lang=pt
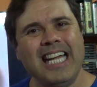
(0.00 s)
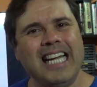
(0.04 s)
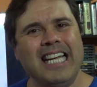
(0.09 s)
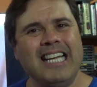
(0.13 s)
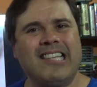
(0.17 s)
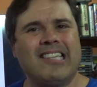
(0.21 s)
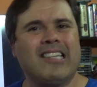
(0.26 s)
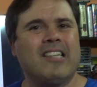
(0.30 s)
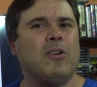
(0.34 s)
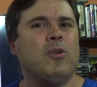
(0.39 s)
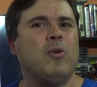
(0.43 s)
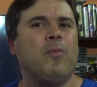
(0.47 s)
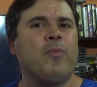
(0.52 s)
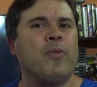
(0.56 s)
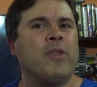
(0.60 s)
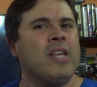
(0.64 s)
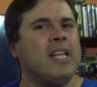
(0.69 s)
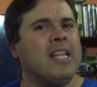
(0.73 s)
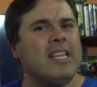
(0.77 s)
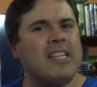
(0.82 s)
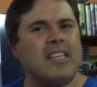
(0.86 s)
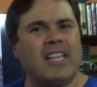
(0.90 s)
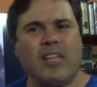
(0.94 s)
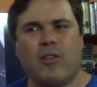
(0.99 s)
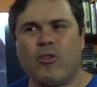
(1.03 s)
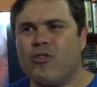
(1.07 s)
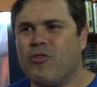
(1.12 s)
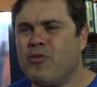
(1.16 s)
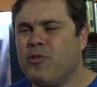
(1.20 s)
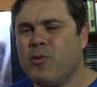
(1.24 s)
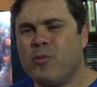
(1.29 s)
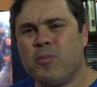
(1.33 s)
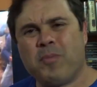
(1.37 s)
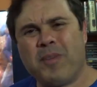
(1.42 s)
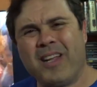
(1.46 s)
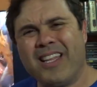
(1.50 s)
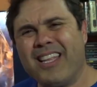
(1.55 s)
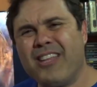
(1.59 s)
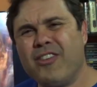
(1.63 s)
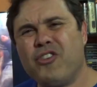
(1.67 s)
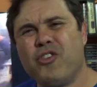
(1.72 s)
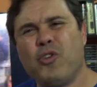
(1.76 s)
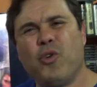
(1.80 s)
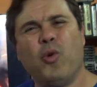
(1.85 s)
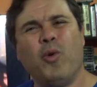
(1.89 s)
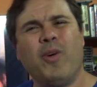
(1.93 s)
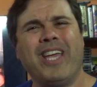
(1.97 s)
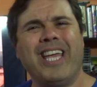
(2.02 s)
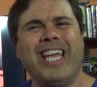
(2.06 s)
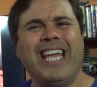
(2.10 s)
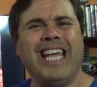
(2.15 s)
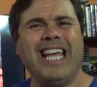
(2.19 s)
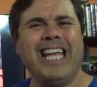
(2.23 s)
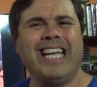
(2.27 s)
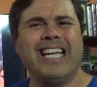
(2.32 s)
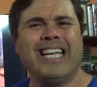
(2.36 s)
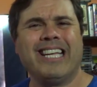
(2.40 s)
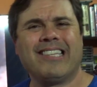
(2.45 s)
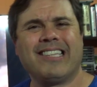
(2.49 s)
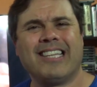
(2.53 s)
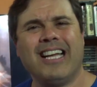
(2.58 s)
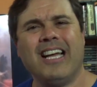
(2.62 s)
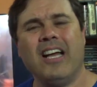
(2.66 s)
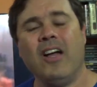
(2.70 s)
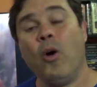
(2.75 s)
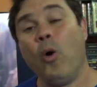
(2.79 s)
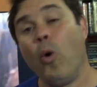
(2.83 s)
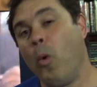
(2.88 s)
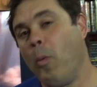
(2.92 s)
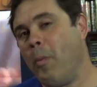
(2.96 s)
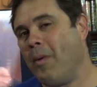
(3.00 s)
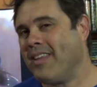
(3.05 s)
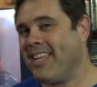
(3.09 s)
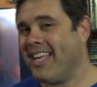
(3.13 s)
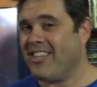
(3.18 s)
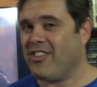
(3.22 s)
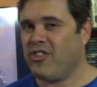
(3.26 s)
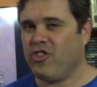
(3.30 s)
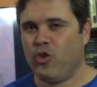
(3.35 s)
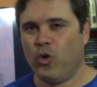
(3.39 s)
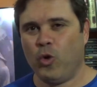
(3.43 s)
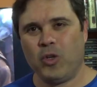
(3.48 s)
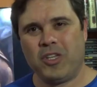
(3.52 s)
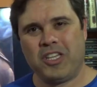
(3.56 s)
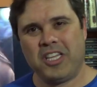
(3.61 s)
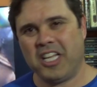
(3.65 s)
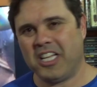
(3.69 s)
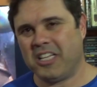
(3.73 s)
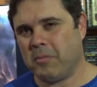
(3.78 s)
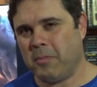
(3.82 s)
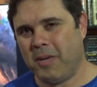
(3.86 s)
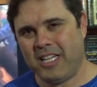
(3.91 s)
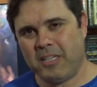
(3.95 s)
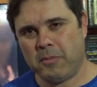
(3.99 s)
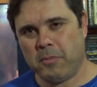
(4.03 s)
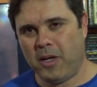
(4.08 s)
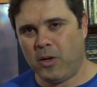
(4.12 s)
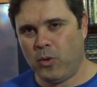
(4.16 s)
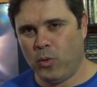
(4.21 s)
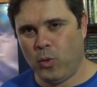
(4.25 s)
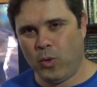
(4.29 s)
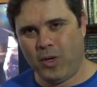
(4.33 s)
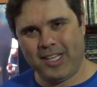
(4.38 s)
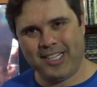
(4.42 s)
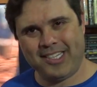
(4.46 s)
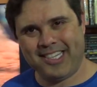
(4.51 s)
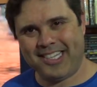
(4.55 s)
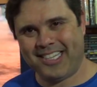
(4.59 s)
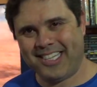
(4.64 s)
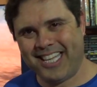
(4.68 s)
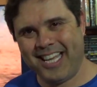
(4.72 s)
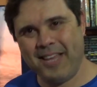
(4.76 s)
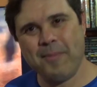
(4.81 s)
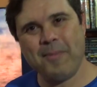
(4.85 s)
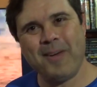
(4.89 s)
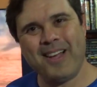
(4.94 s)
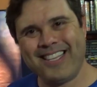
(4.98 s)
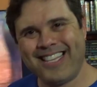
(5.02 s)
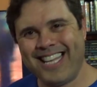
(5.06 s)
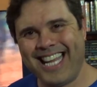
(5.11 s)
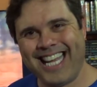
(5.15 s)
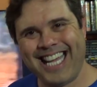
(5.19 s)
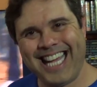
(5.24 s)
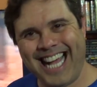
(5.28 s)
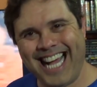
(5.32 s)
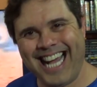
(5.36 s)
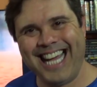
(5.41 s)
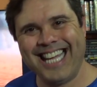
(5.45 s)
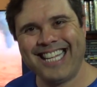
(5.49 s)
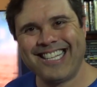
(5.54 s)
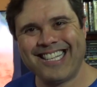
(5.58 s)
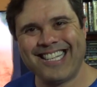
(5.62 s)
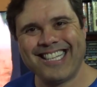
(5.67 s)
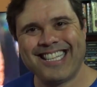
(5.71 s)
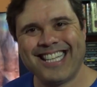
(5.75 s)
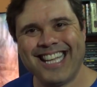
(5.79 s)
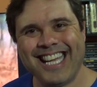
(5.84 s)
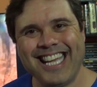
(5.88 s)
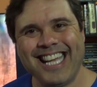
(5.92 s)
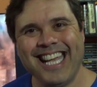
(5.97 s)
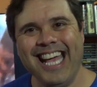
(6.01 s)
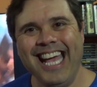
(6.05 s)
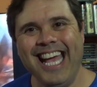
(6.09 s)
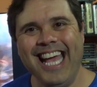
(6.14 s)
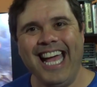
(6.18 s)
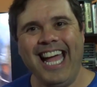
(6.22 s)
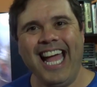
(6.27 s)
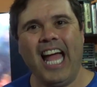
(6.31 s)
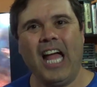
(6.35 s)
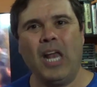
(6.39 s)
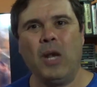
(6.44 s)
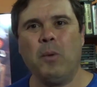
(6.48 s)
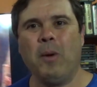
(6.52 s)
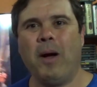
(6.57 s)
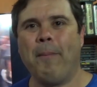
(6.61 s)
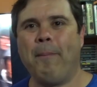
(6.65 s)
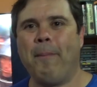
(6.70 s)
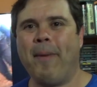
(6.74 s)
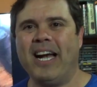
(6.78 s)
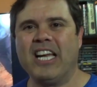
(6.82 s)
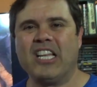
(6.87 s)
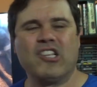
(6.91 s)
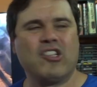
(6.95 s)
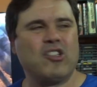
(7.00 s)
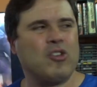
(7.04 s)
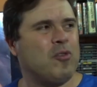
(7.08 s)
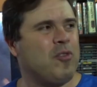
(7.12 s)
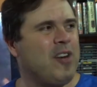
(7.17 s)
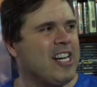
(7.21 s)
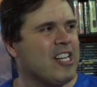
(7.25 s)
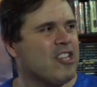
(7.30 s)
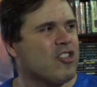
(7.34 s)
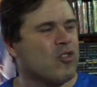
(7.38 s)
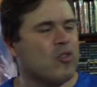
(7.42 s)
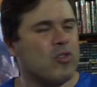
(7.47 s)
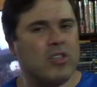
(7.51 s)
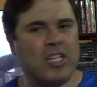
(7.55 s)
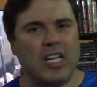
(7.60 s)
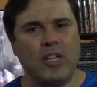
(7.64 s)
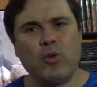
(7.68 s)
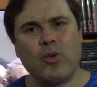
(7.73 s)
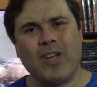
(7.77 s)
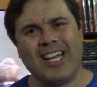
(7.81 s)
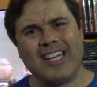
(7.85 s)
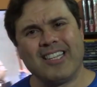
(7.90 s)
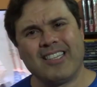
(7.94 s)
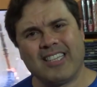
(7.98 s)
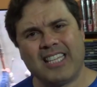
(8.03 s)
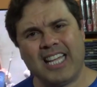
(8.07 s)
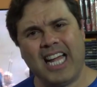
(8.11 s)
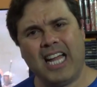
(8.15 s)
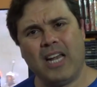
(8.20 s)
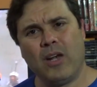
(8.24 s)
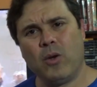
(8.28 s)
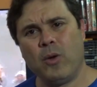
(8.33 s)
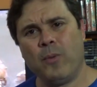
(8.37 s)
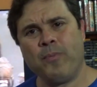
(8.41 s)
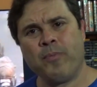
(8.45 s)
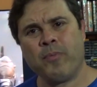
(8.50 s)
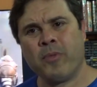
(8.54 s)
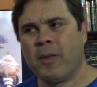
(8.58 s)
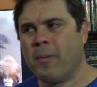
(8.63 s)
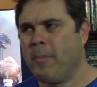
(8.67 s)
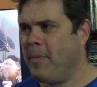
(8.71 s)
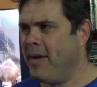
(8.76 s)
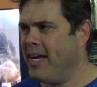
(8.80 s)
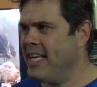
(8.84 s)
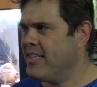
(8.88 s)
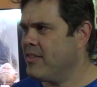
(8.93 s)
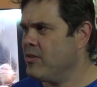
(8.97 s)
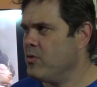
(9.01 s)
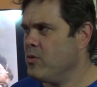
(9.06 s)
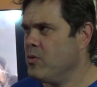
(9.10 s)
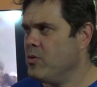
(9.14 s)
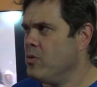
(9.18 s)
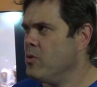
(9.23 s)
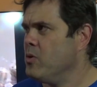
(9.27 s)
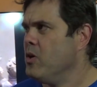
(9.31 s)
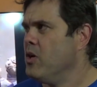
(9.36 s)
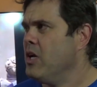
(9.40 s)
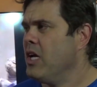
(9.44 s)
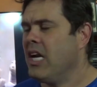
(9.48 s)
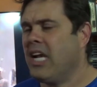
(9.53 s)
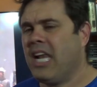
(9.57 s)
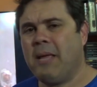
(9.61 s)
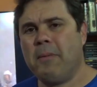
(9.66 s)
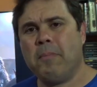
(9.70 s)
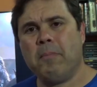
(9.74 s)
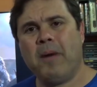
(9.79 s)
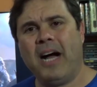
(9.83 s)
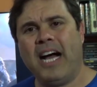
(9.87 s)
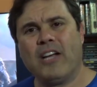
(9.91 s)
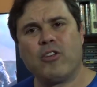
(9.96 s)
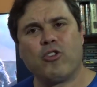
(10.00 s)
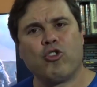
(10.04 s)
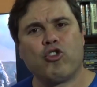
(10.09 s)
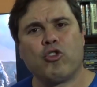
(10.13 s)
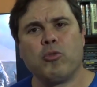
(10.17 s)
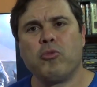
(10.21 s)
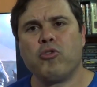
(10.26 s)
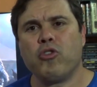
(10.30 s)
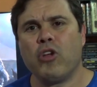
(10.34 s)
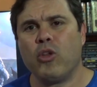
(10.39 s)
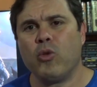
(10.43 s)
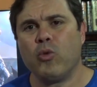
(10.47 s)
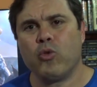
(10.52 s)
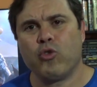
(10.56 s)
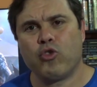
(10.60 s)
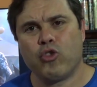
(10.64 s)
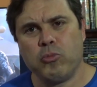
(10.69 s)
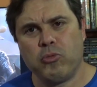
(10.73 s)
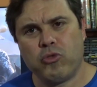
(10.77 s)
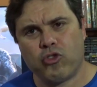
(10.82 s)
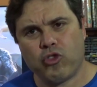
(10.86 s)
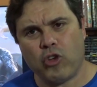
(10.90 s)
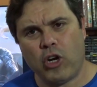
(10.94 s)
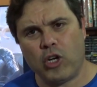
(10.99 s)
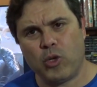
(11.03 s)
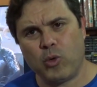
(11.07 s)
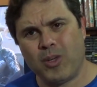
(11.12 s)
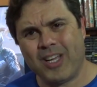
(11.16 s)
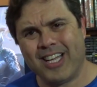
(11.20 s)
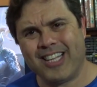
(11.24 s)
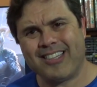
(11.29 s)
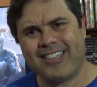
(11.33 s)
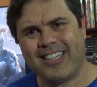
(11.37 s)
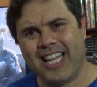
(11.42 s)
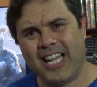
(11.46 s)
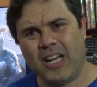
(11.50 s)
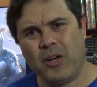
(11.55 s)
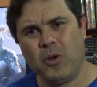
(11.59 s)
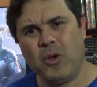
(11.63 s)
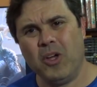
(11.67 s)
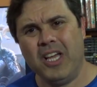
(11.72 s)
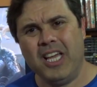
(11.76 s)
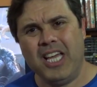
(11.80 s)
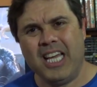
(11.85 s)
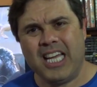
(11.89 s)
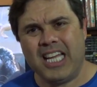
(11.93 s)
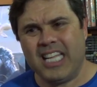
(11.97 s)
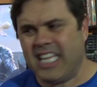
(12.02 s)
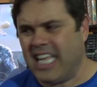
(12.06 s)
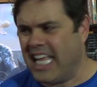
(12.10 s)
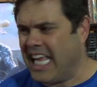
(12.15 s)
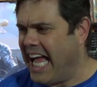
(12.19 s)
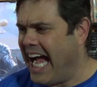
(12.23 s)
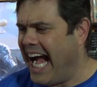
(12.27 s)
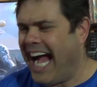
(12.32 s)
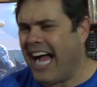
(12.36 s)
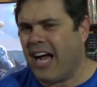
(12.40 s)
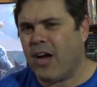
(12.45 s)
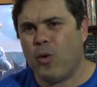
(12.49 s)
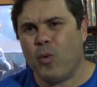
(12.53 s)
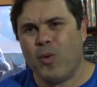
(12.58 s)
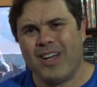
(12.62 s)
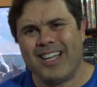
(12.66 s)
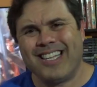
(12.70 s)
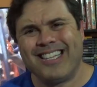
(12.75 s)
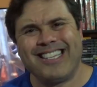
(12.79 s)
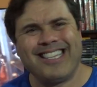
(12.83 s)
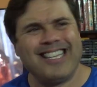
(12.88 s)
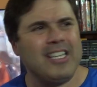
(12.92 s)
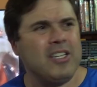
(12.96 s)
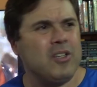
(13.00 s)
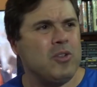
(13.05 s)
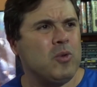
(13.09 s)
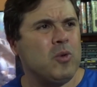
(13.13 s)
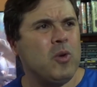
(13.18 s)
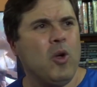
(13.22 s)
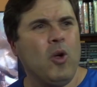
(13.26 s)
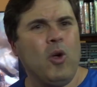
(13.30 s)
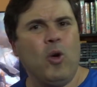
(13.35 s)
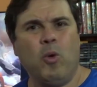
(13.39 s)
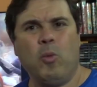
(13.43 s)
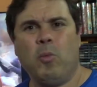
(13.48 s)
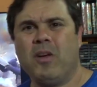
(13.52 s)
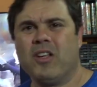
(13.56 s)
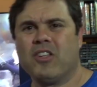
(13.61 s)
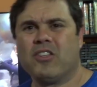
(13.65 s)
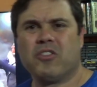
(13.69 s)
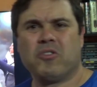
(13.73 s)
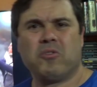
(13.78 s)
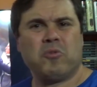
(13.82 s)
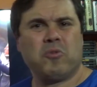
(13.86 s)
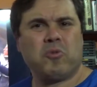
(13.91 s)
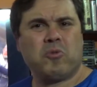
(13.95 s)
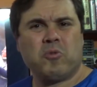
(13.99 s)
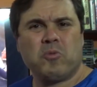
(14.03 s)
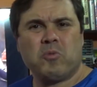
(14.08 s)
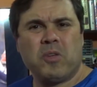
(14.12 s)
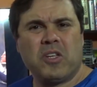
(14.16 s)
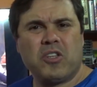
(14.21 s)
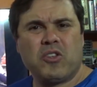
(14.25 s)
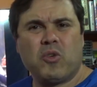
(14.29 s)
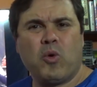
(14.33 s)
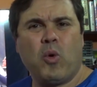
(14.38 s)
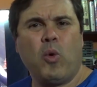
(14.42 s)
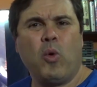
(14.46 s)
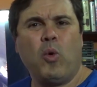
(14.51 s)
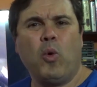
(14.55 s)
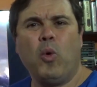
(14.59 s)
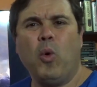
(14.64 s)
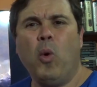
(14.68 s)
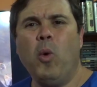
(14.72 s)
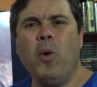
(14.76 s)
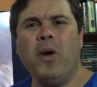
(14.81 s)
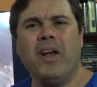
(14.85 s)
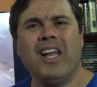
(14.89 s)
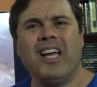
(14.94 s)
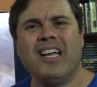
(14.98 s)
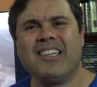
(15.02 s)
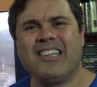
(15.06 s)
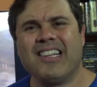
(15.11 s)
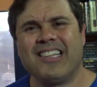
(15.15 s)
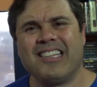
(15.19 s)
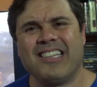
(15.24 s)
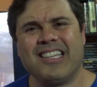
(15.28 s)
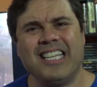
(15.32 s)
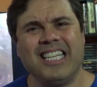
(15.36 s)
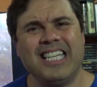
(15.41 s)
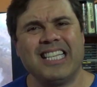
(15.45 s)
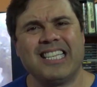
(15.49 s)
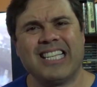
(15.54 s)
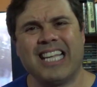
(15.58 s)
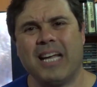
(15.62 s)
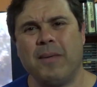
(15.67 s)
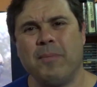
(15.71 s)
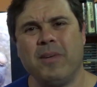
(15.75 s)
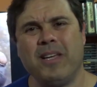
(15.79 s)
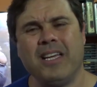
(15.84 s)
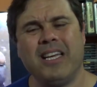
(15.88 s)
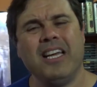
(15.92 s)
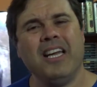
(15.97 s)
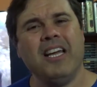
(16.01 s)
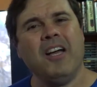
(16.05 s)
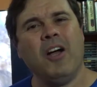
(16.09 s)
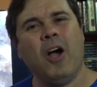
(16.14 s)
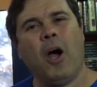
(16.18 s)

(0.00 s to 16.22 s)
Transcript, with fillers: Eles estão dentro de, vão para dentro de ruínas, né? Uma das lutas mais malucas, assim, mais legais que tem, é numa parte que são várias. dentro do castelo parece o, lá embaixo, o subsolo, subsolo do castelo, que tem água, assim, umas, umas colunas, assim, sabe?